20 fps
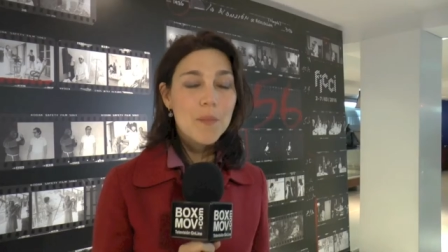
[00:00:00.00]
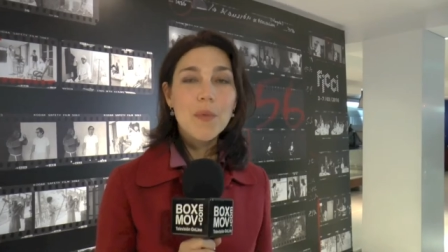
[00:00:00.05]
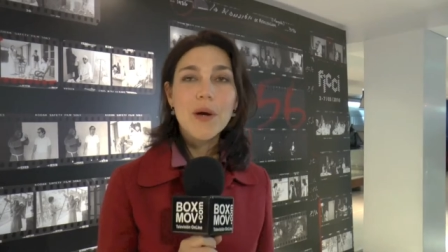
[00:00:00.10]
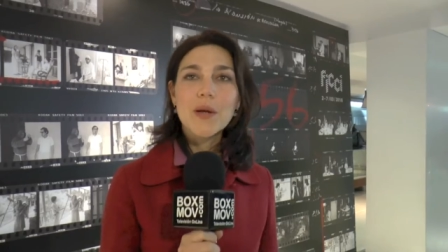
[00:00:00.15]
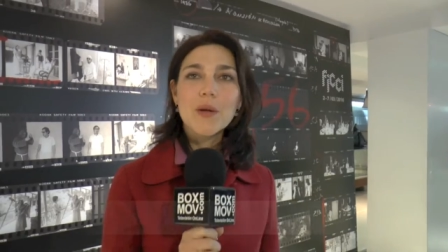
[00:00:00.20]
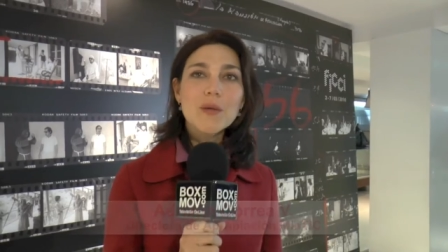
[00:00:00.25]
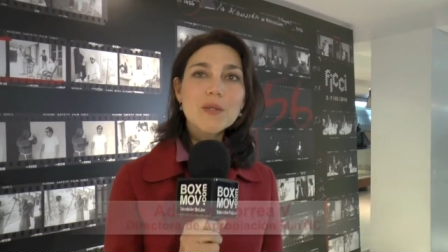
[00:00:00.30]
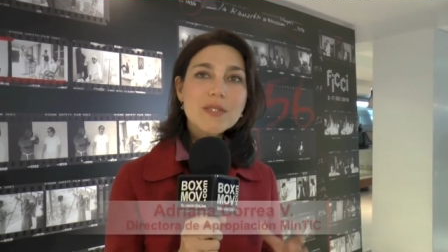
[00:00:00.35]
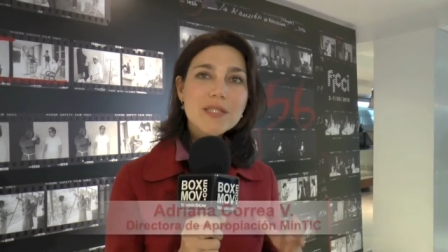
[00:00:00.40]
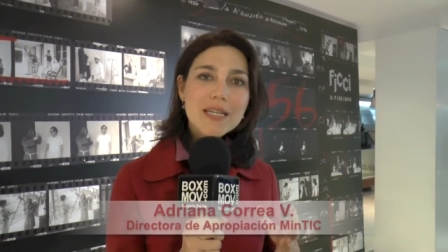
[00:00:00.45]

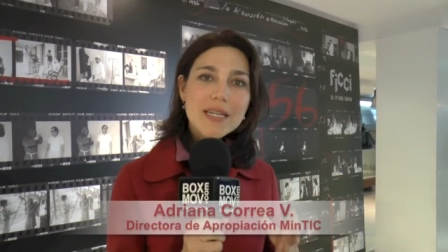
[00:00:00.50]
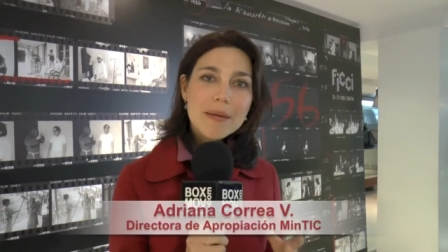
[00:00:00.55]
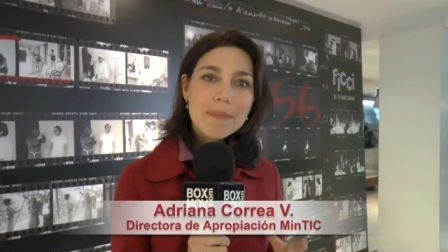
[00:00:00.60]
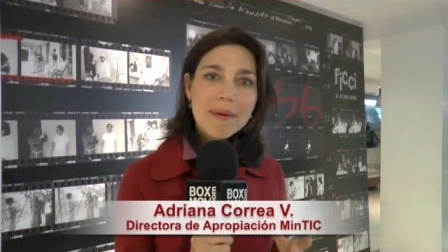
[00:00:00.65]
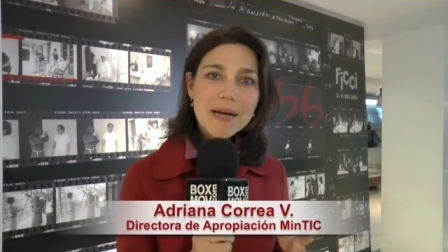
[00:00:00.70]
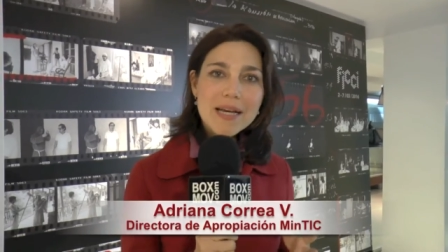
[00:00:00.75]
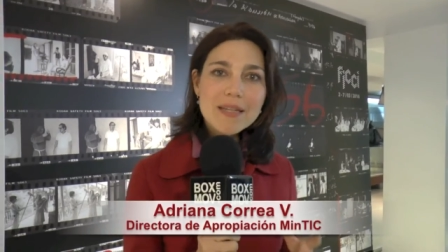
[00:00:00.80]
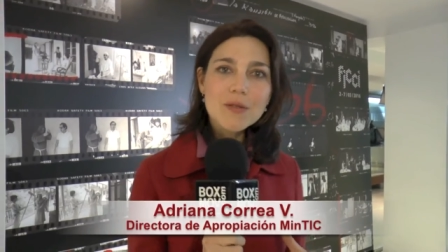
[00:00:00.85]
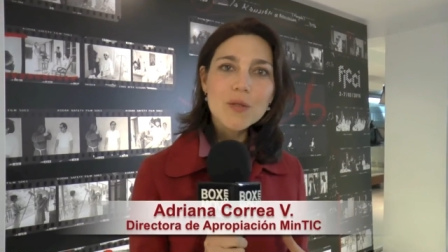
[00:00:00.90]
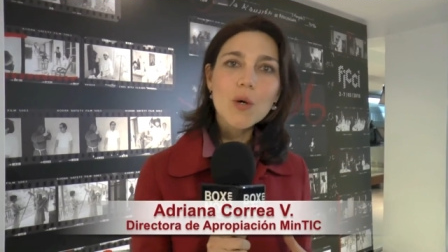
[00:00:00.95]
Bueno, Cine
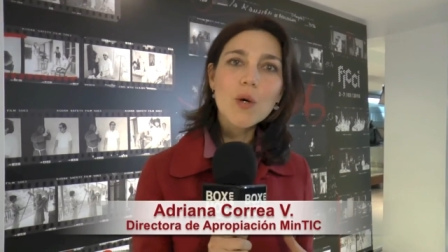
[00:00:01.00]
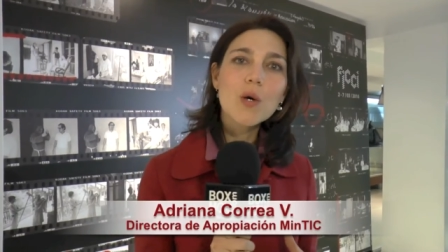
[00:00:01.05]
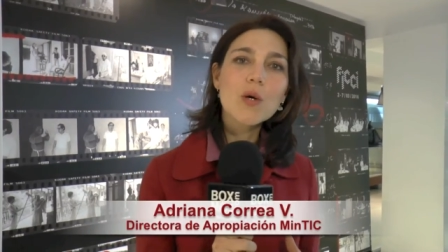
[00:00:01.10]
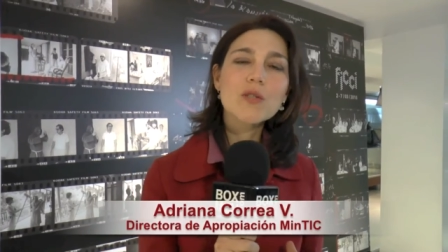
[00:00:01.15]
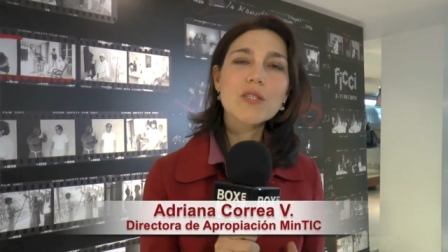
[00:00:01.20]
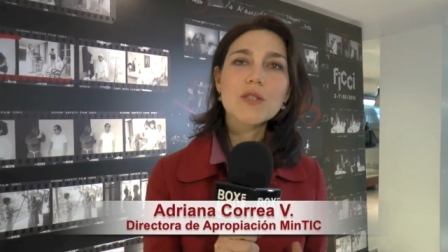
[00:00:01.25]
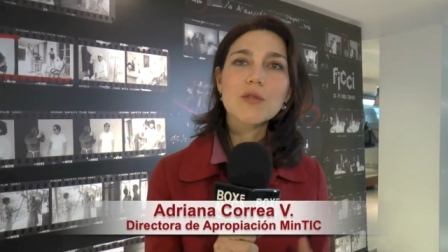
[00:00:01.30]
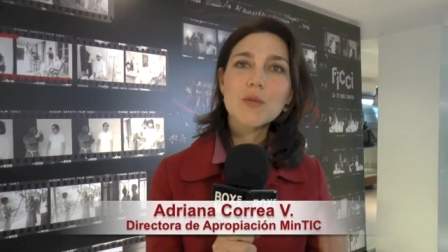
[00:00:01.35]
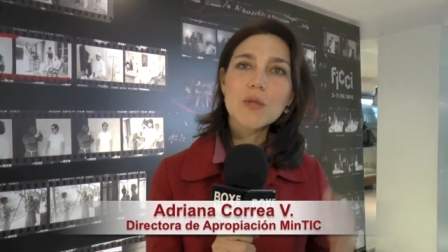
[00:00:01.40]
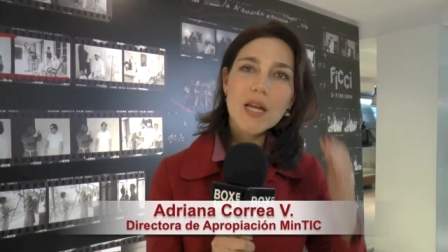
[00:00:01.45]
para
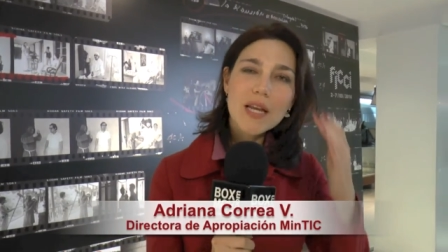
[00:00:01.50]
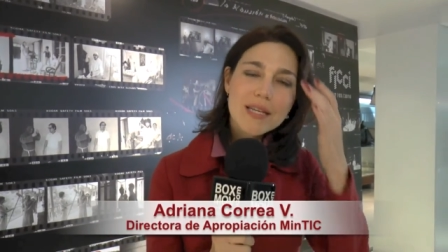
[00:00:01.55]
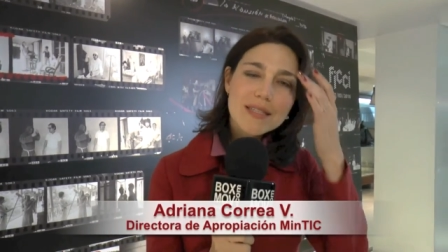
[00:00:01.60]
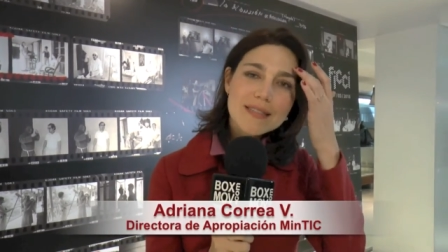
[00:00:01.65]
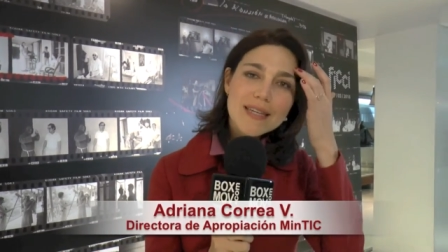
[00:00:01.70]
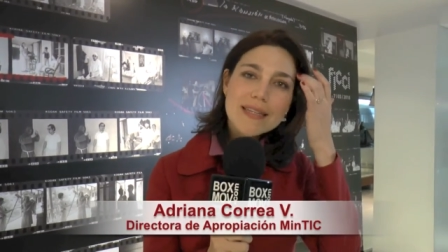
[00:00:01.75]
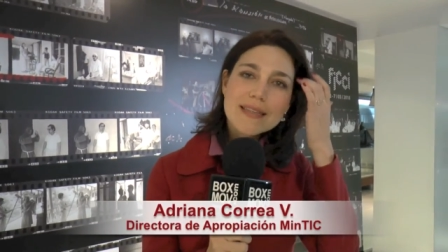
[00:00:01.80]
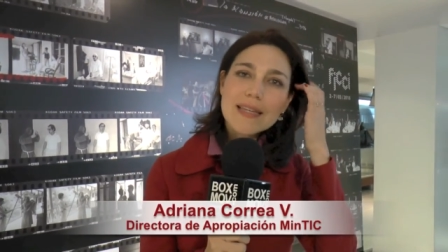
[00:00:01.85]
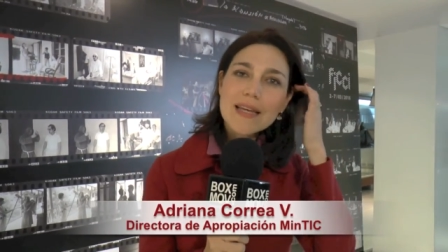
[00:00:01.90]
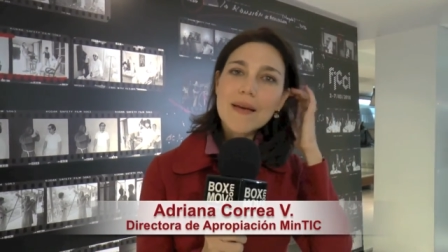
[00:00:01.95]
Todos es una
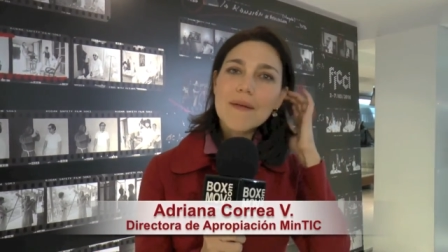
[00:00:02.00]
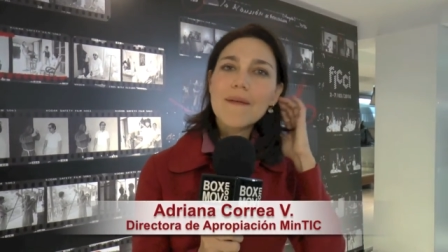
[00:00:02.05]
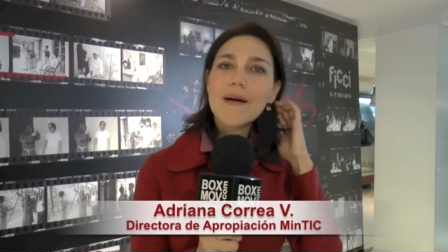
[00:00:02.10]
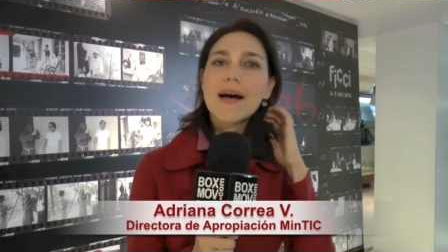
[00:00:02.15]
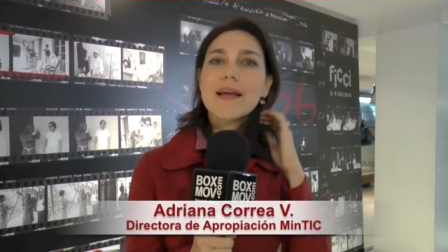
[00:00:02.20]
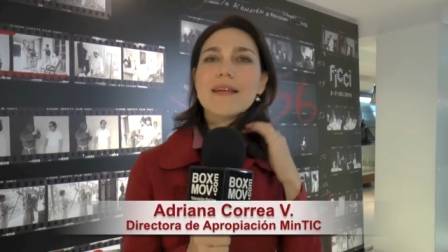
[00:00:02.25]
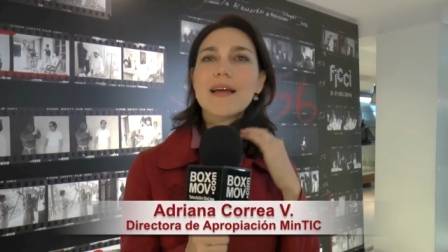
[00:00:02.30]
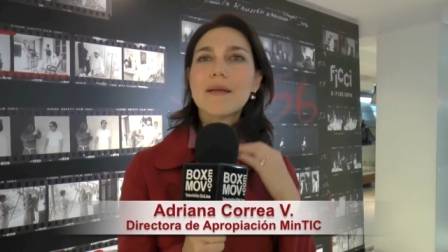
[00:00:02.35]
iniciativa